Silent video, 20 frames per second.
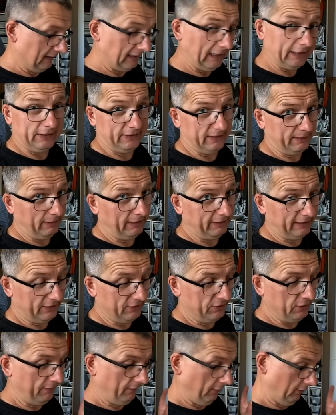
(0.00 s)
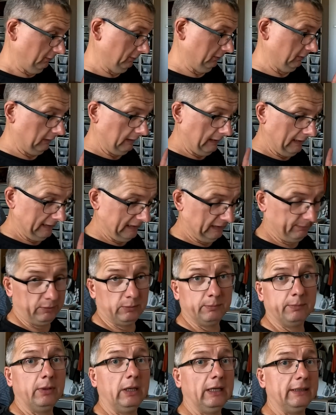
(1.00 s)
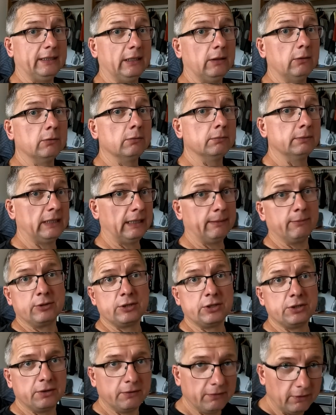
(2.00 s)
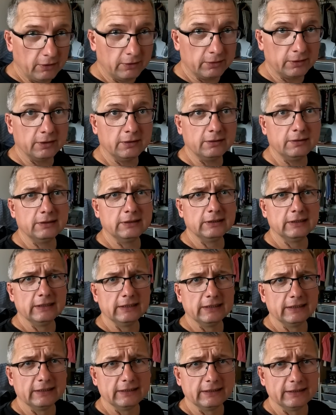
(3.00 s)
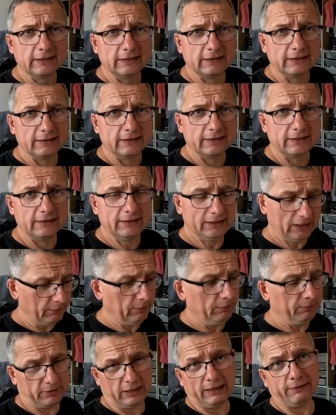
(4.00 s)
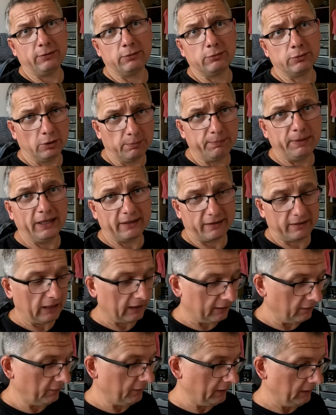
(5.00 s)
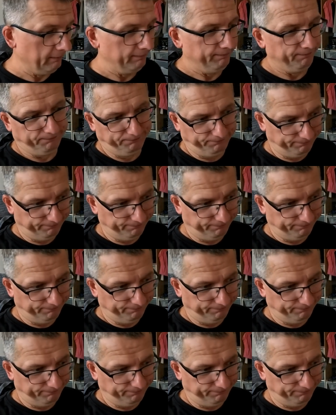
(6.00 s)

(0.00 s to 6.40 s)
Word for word: raczej tam latać nie wolno, a gdybym polatał tam, gdzie nie wolno, to bym trafił do pierdla, to wiem.